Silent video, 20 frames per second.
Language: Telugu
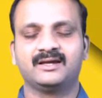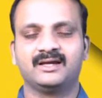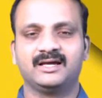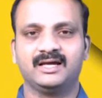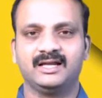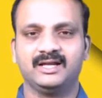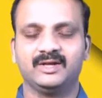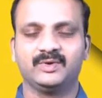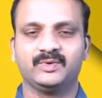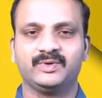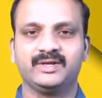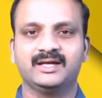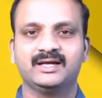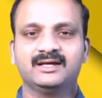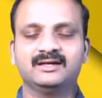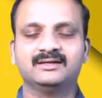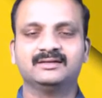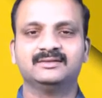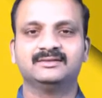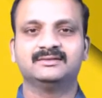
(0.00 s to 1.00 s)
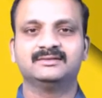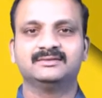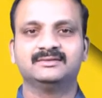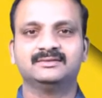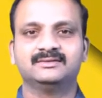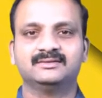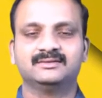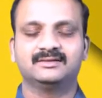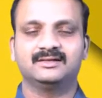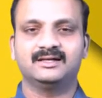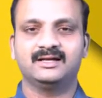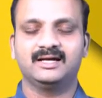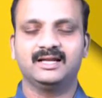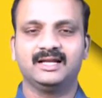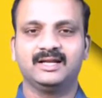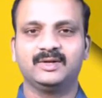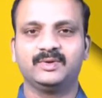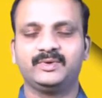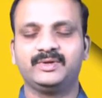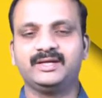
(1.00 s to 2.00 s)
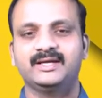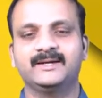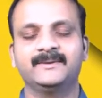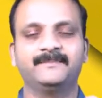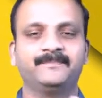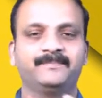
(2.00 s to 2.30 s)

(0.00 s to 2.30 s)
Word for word: హలలుయ హలలుయ